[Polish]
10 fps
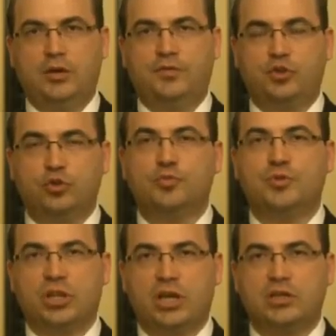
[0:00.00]
wśród
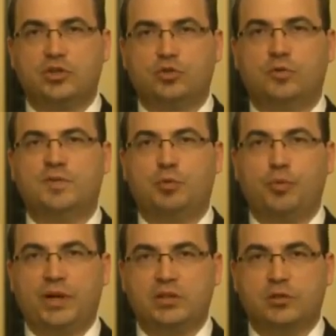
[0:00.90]
przyjaciół,
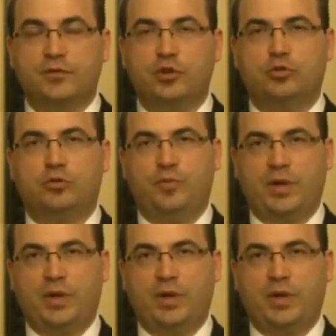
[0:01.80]
współpracowników,